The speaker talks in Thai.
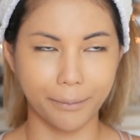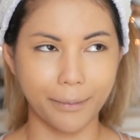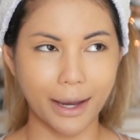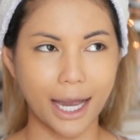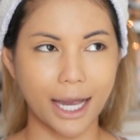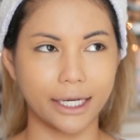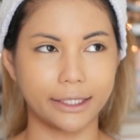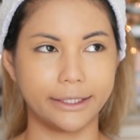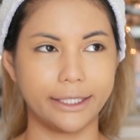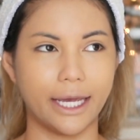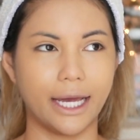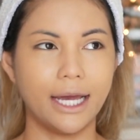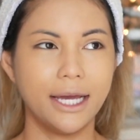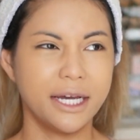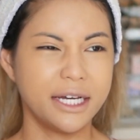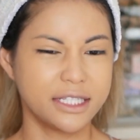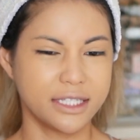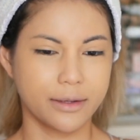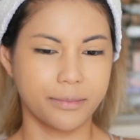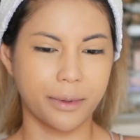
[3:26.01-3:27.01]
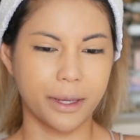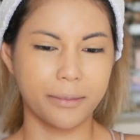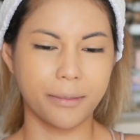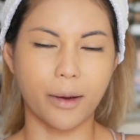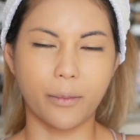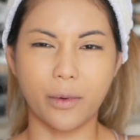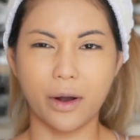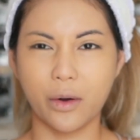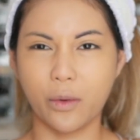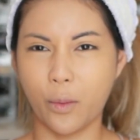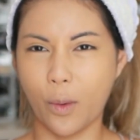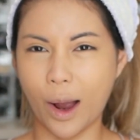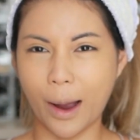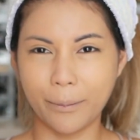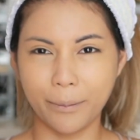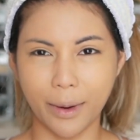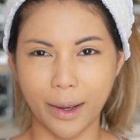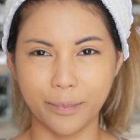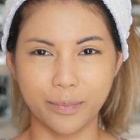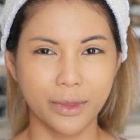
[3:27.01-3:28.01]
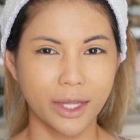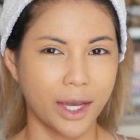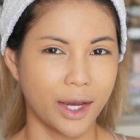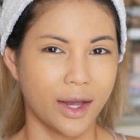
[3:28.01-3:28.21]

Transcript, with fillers: มากๆเนี่ยจะเป็นแบบว่าความแบบ